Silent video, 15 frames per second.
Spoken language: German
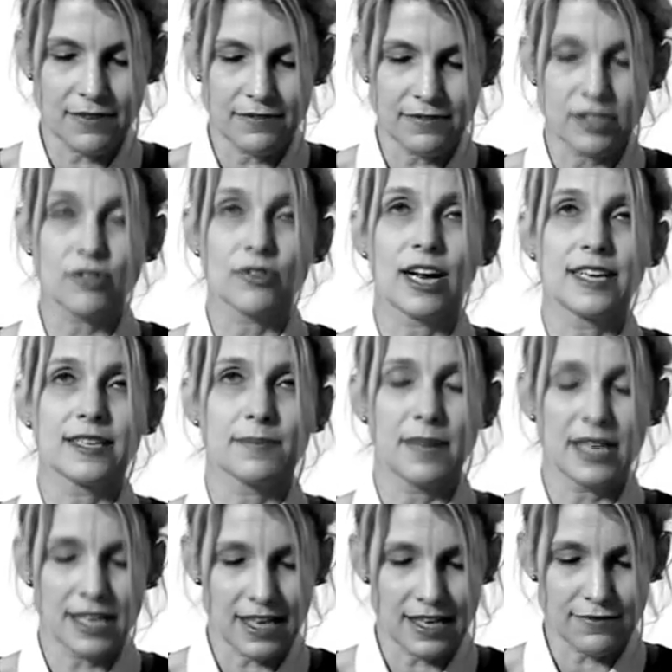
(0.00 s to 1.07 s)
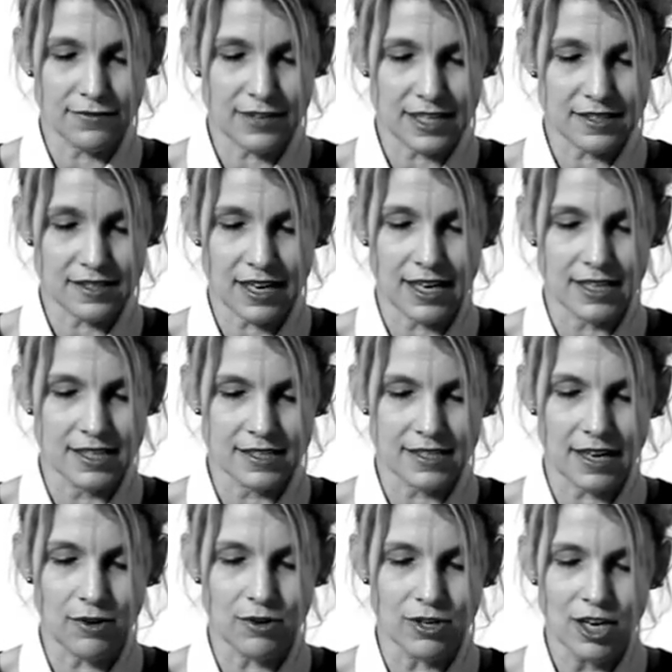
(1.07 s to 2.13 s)
wer will schon alte Männer anfassen, keine
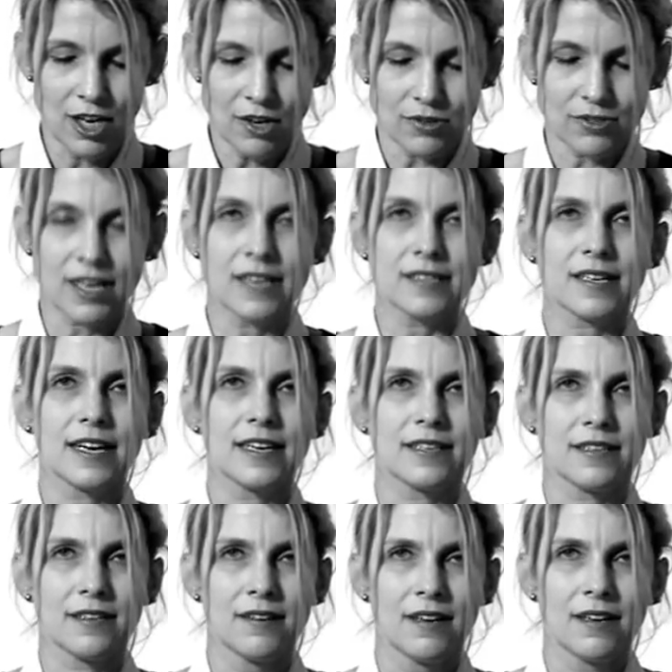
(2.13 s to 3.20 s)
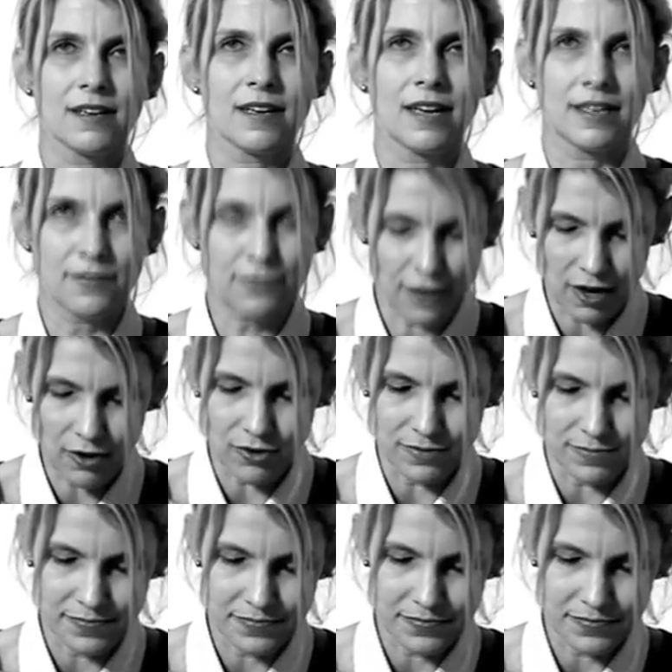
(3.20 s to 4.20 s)
Sau und erst recht keine Frau.